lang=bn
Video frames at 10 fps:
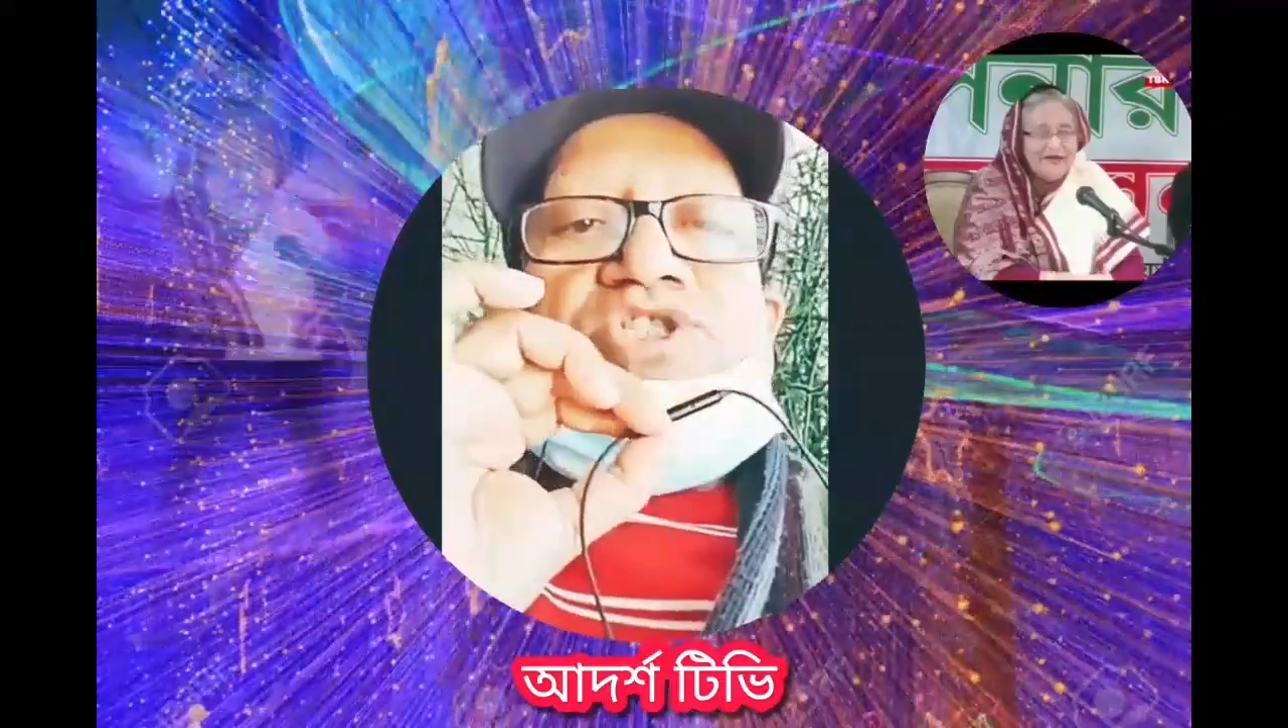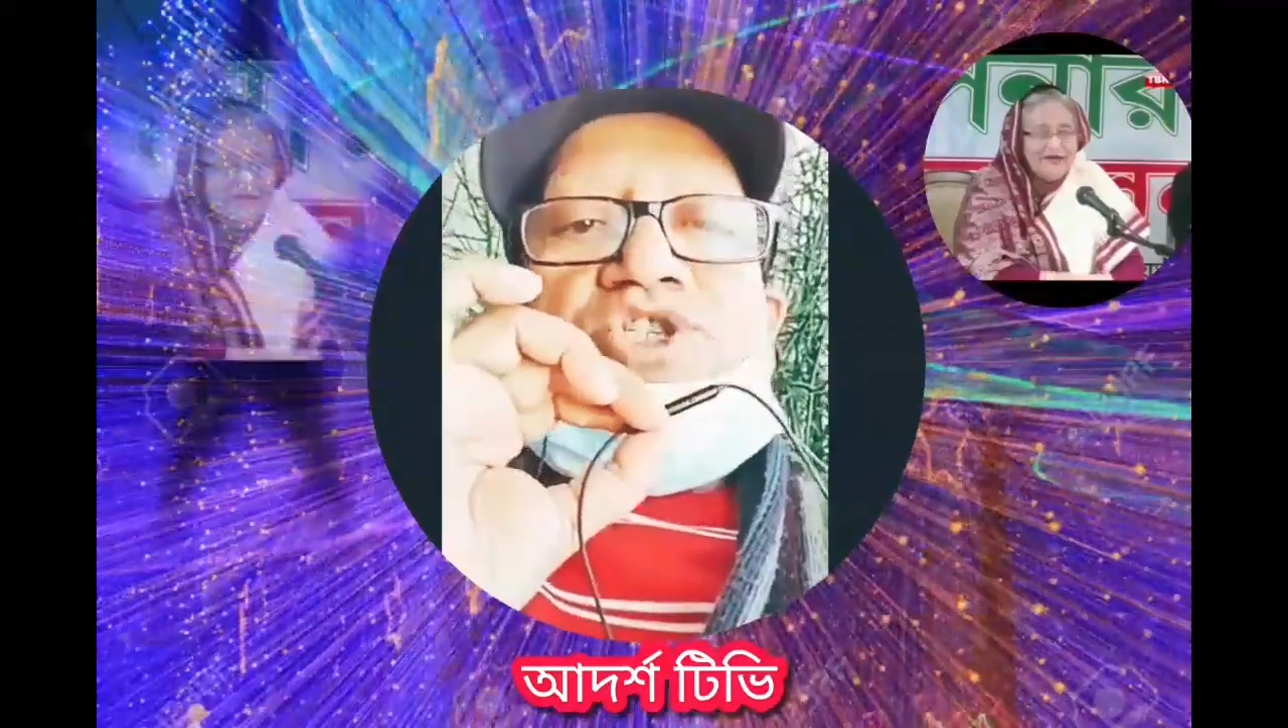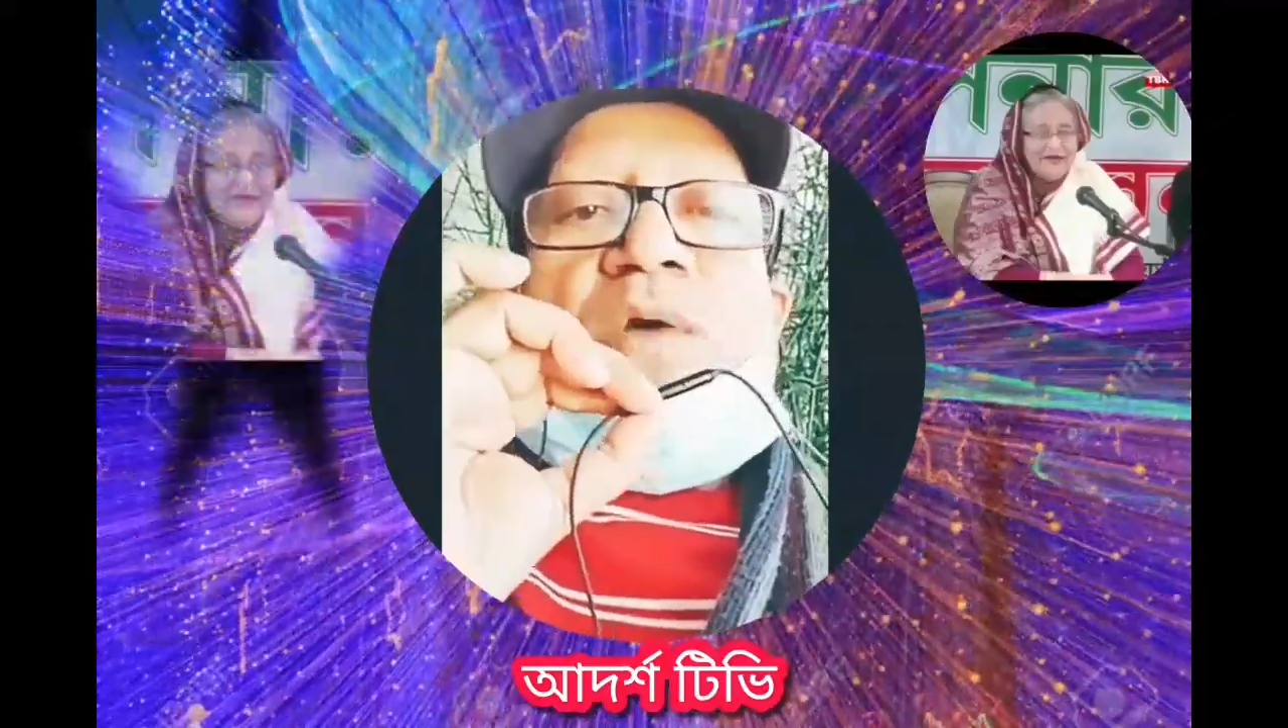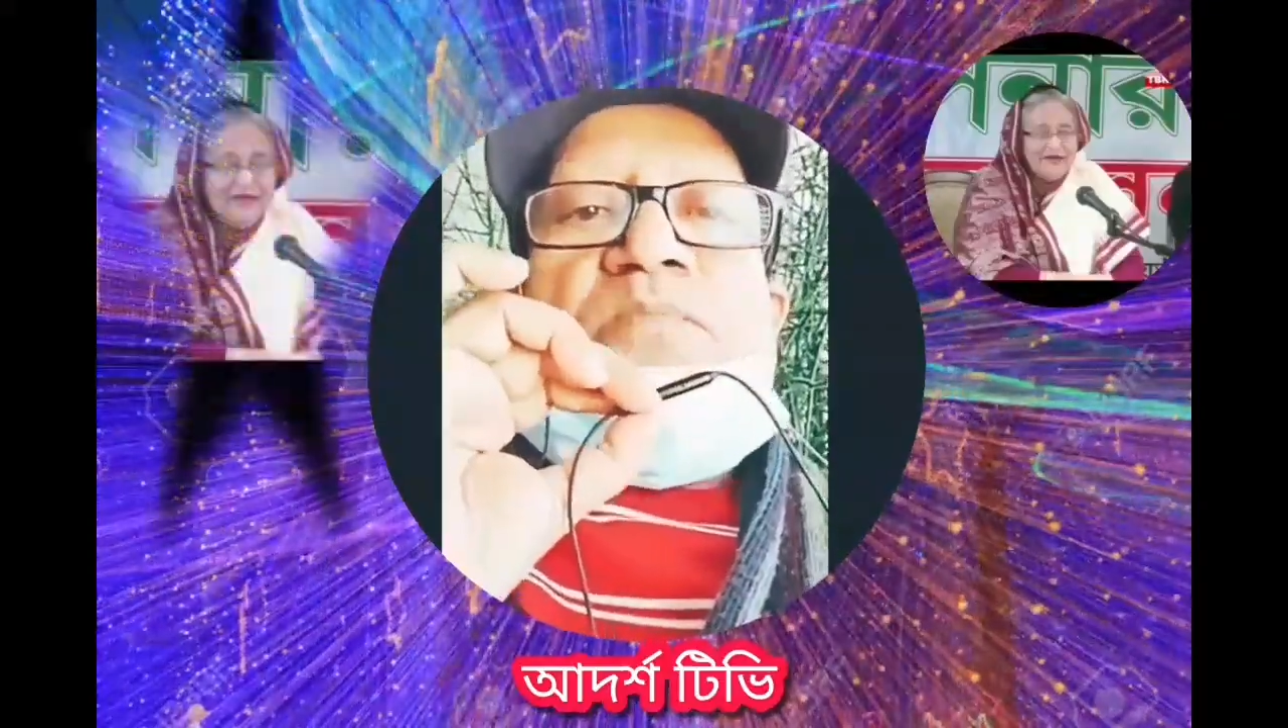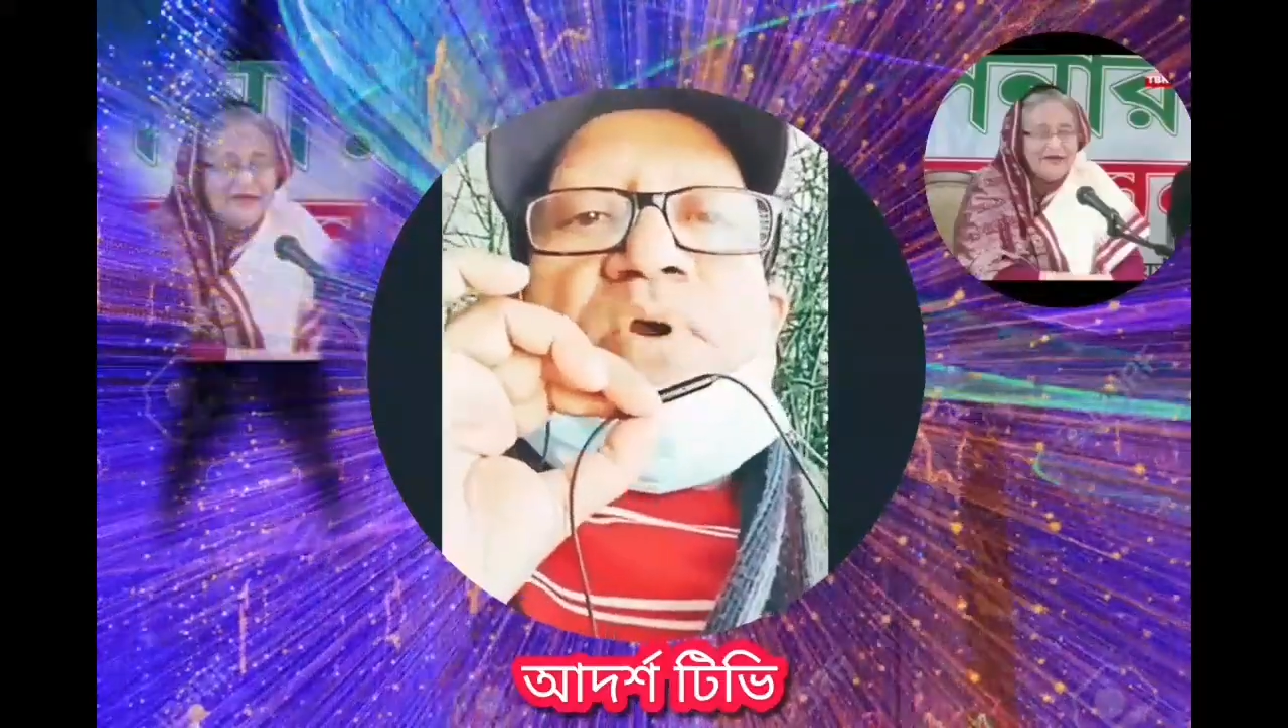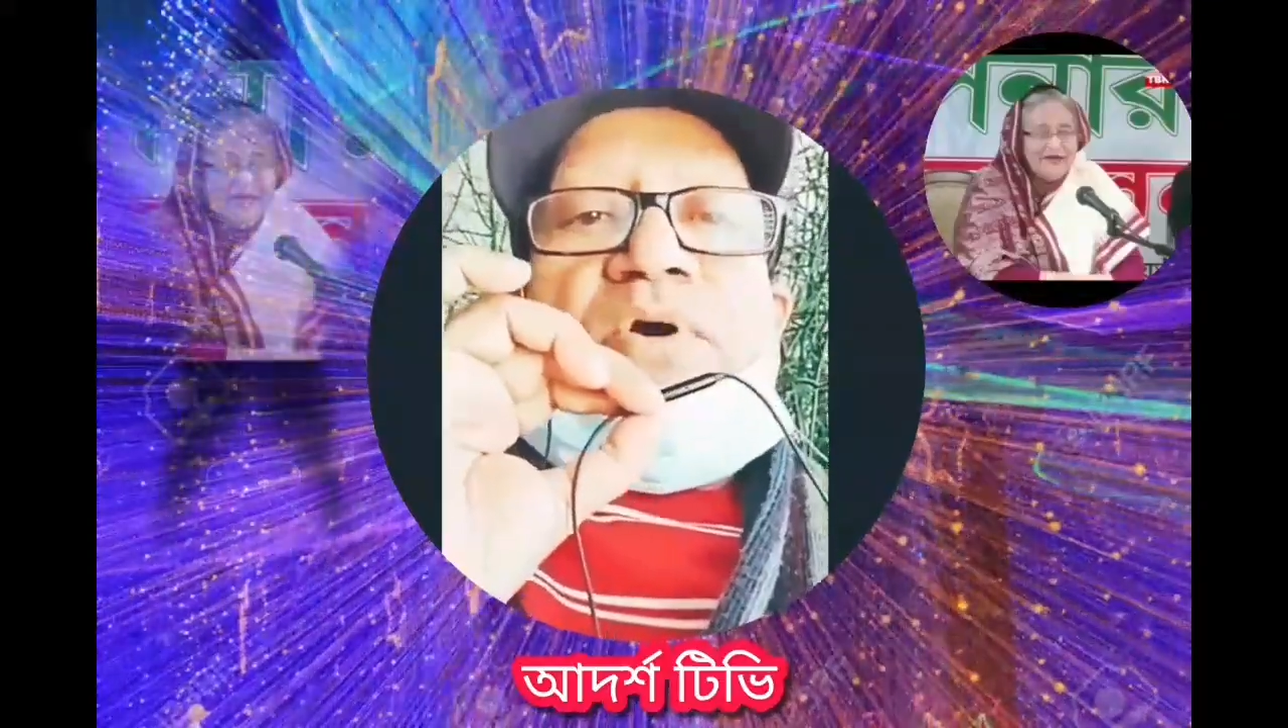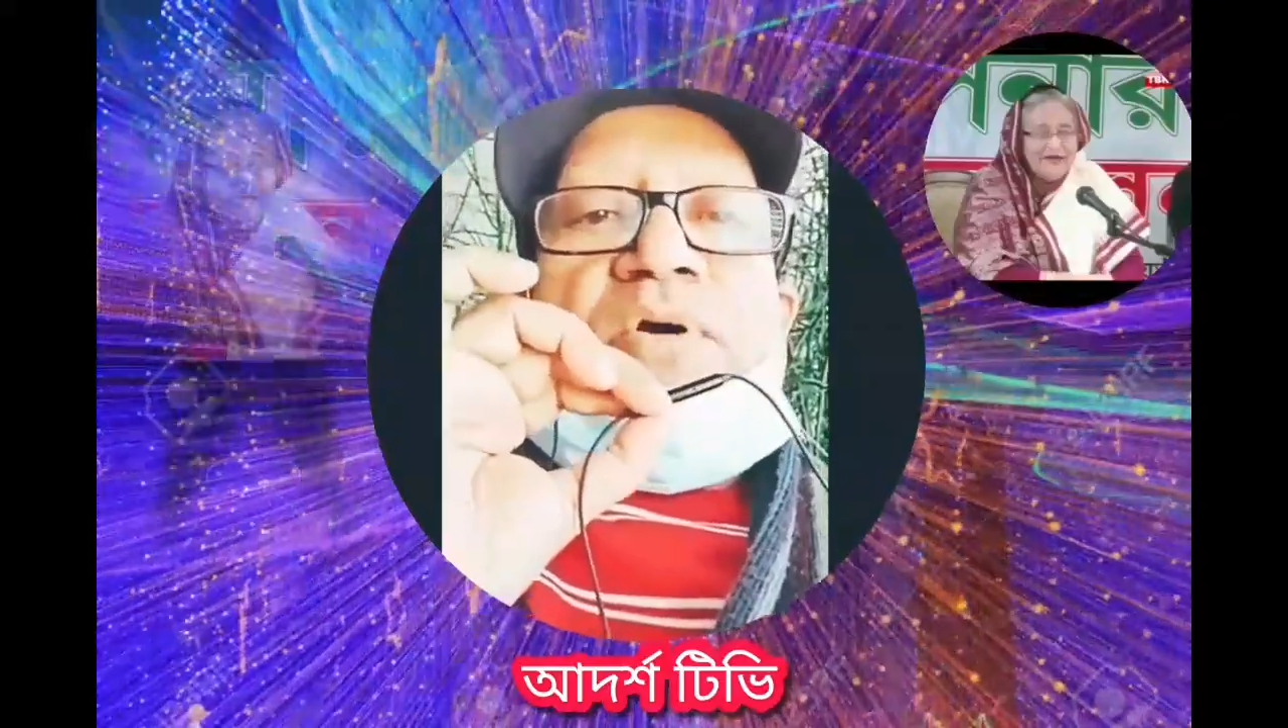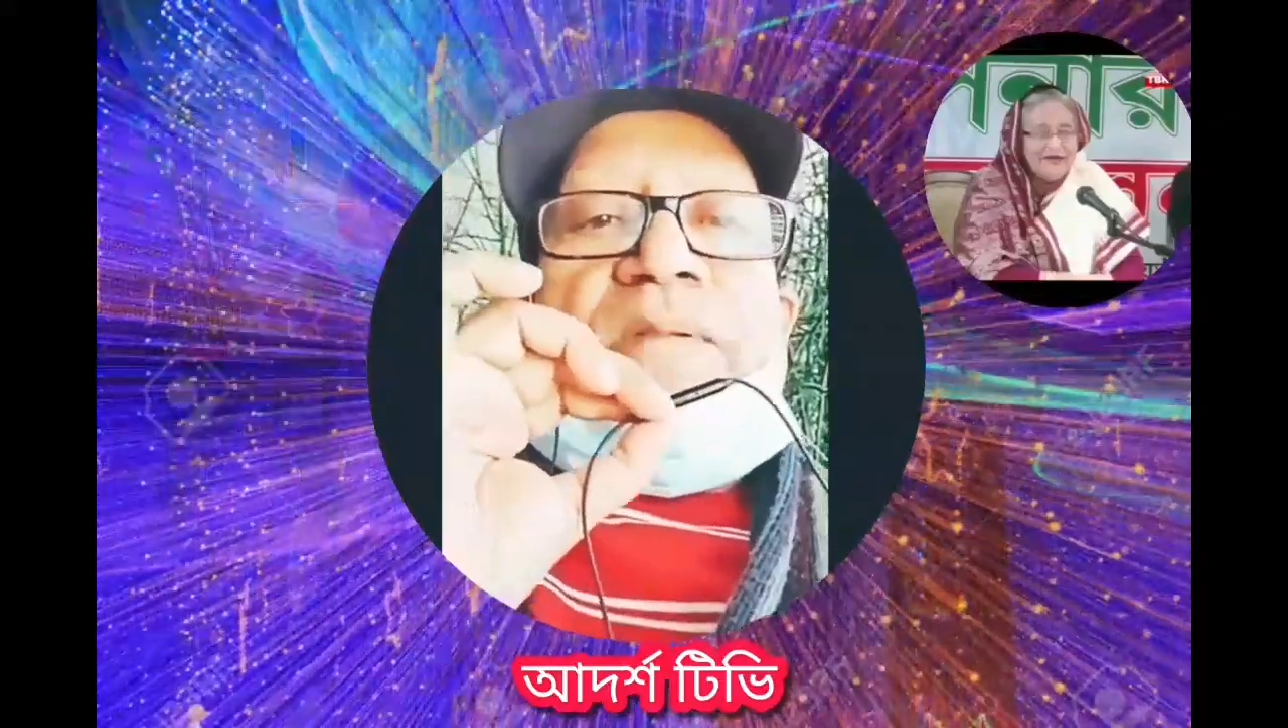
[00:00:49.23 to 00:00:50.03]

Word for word: স্বপ্ন